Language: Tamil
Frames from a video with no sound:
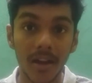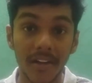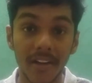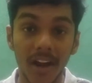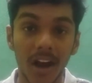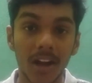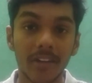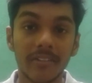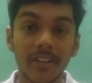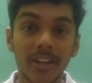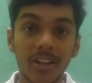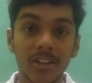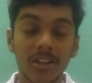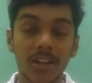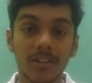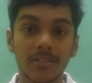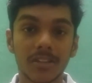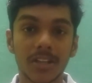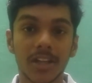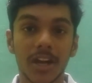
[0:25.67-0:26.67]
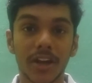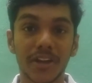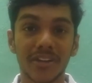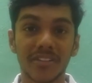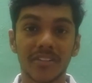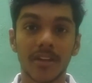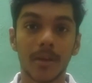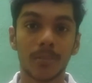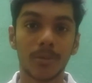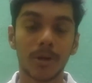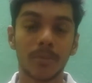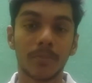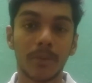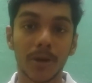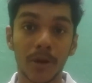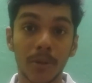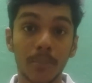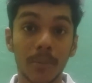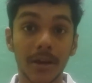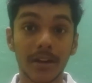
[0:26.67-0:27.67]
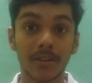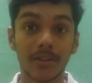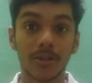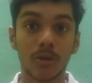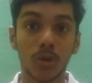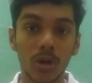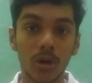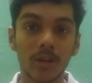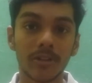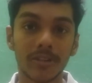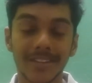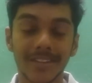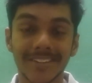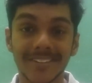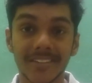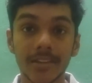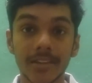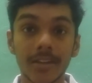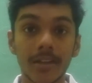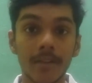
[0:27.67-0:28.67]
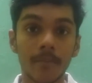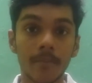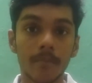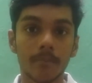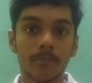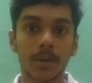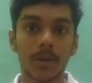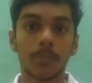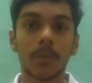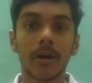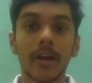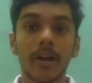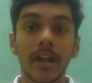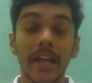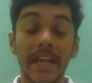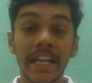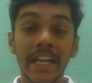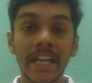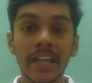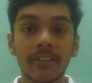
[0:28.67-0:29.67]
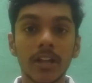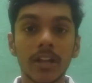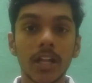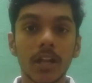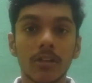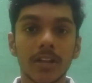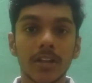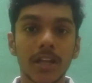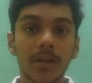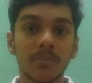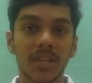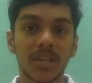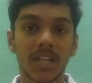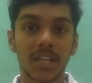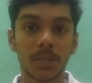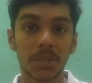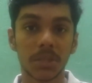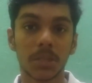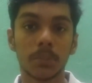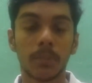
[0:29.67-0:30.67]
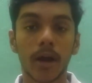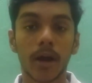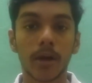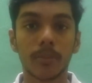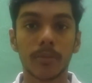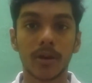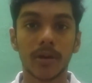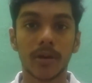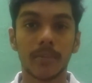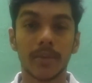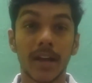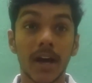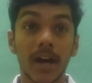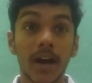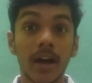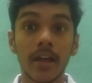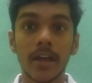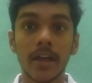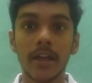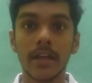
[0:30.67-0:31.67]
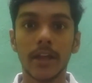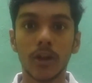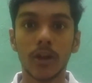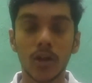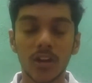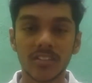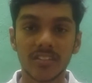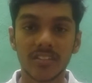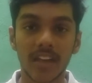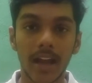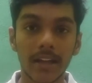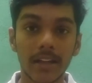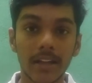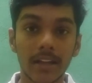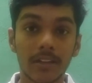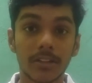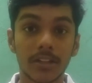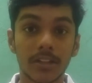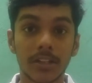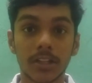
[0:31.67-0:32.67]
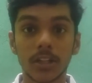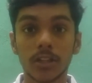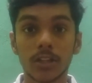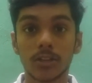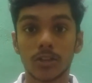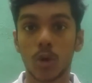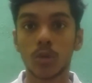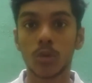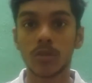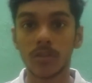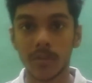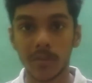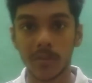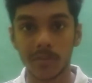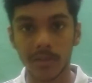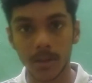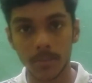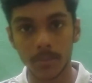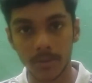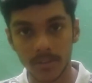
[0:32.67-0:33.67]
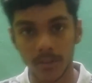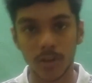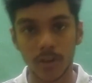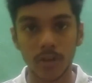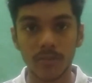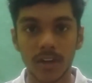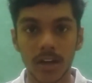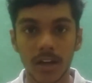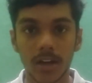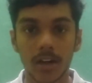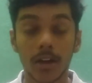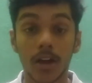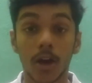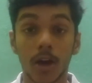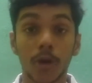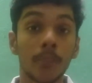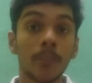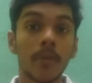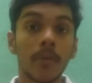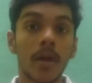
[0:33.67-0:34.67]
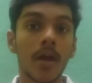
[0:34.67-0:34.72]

நாலு வீடியோ தான் வந்து கண்டினியூஸ் அப்லோட் பண்ணோம் பட் கோல்டு வந்துருச்சு பட் பரவாயில்ல இன்னைக்கு வீடியோவில் வந்து நம்ம எதை பற்றி பார்க்க போகிறோம் அப்படின்னா என்னோட சேனலுக்கு வந்துட்டு தௌசண்ட் சப்ஸ்கிரைபர்ஸ் இன்னும் வரலனாலும்